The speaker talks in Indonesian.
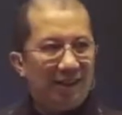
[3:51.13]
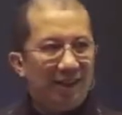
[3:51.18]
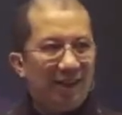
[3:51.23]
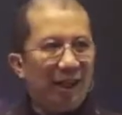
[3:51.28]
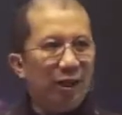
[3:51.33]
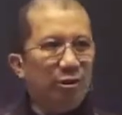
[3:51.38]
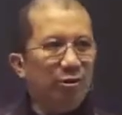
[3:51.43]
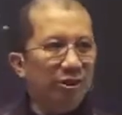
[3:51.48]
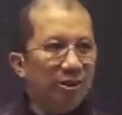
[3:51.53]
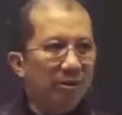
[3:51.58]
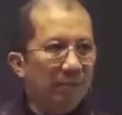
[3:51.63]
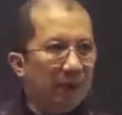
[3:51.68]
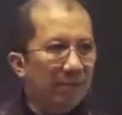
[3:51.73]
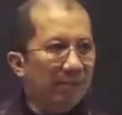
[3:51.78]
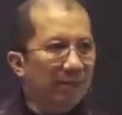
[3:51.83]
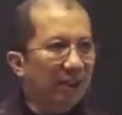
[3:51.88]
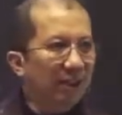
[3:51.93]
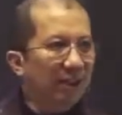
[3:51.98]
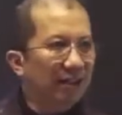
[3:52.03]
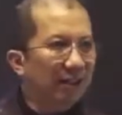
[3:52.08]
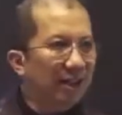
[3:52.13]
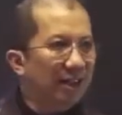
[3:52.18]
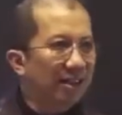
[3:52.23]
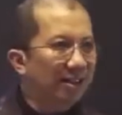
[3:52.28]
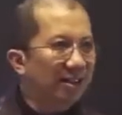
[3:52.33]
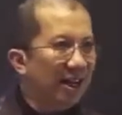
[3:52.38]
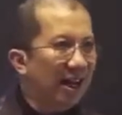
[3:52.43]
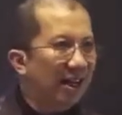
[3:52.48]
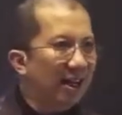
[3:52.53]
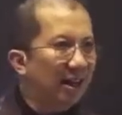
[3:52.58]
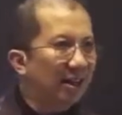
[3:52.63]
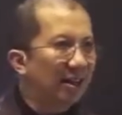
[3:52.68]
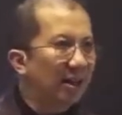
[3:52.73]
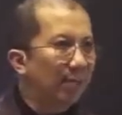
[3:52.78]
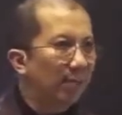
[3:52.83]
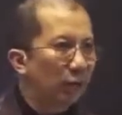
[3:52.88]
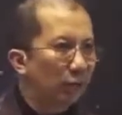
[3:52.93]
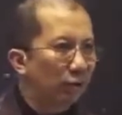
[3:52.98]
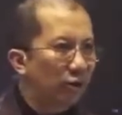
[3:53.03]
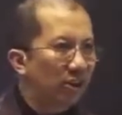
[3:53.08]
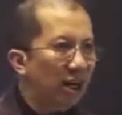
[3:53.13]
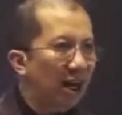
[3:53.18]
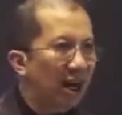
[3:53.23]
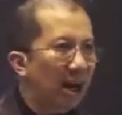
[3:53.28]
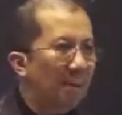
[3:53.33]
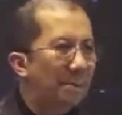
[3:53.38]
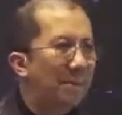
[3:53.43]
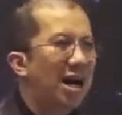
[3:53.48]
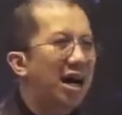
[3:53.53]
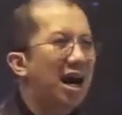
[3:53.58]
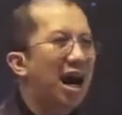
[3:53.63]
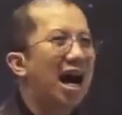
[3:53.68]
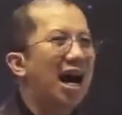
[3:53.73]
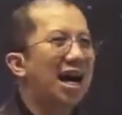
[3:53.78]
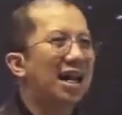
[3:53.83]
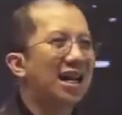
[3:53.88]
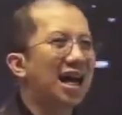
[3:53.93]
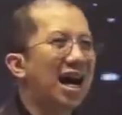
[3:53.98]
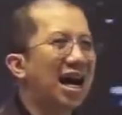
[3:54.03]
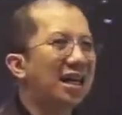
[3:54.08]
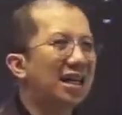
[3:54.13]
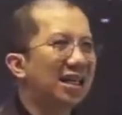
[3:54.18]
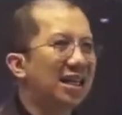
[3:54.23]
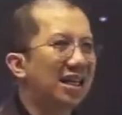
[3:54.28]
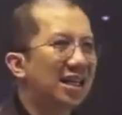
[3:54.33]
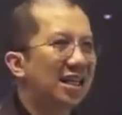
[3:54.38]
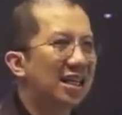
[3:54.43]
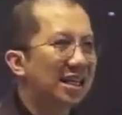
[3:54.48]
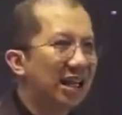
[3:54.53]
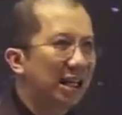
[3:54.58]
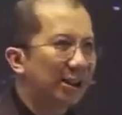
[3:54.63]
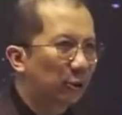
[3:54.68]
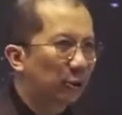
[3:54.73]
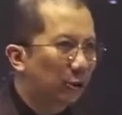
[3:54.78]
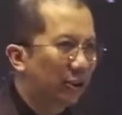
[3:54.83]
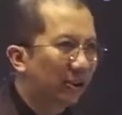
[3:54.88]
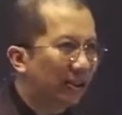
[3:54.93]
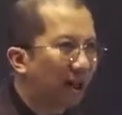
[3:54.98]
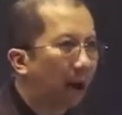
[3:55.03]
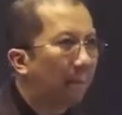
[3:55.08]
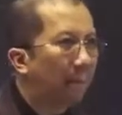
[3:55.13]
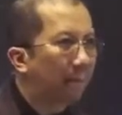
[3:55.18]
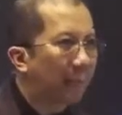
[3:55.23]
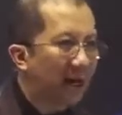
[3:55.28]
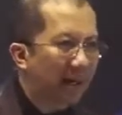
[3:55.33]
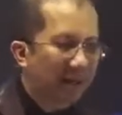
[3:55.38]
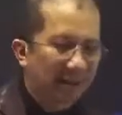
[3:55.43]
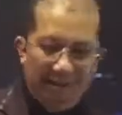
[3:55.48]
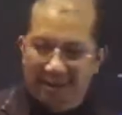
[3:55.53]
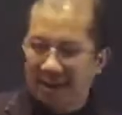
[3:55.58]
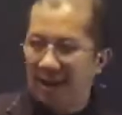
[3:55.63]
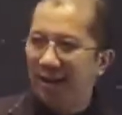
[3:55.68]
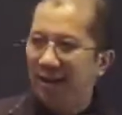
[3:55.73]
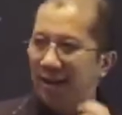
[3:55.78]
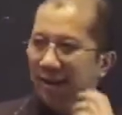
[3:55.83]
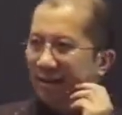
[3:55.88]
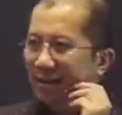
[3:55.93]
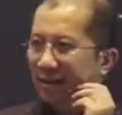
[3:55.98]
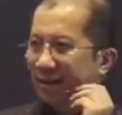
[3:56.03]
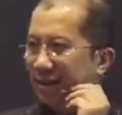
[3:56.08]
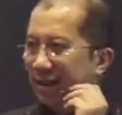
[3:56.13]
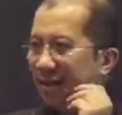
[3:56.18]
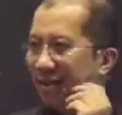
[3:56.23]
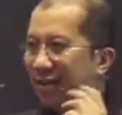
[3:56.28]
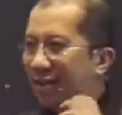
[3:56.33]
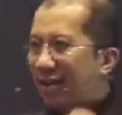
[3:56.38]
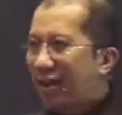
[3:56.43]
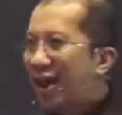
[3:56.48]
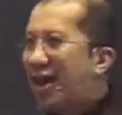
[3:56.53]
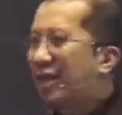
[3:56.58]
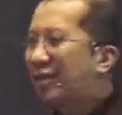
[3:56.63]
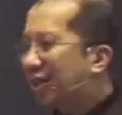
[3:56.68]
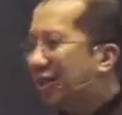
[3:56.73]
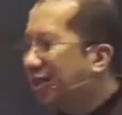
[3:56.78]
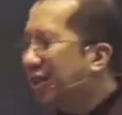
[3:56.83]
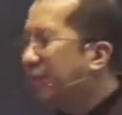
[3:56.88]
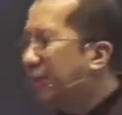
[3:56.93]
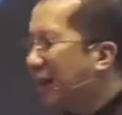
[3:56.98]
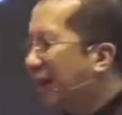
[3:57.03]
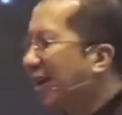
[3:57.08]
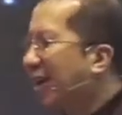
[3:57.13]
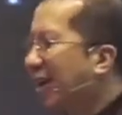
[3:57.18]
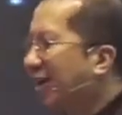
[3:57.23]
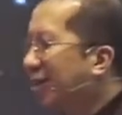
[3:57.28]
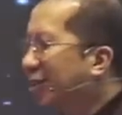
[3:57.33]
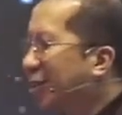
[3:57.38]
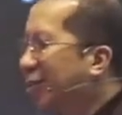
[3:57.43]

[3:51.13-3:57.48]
Itu sebabnya di tengah jalan dia berusaha menghalangi Yesus sampai ke sana. Alkitab berkata